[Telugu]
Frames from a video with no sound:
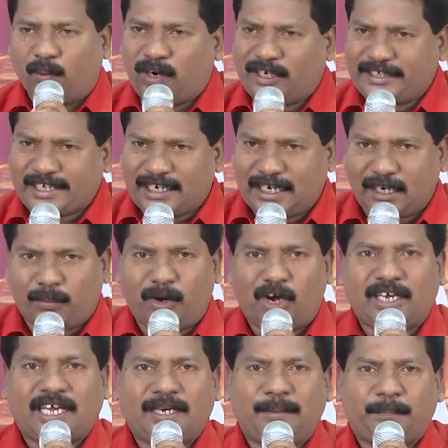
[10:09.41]
ఒంటెలను
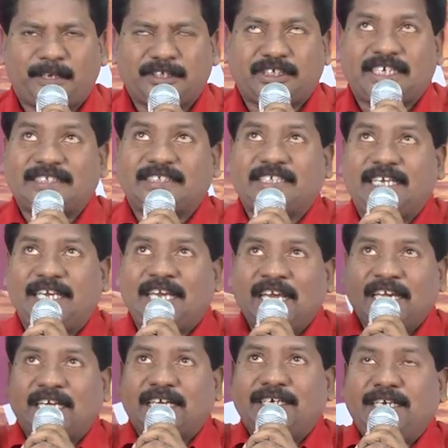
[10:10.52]
మోకరింప చేసి
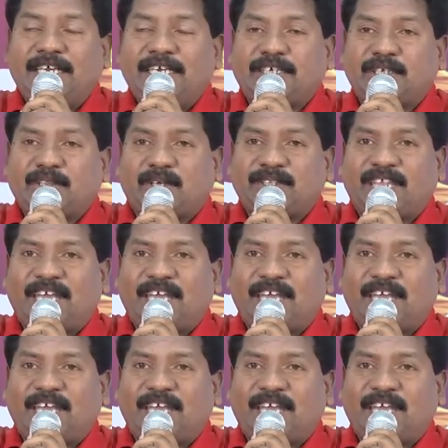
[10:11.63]
కన్నీటితో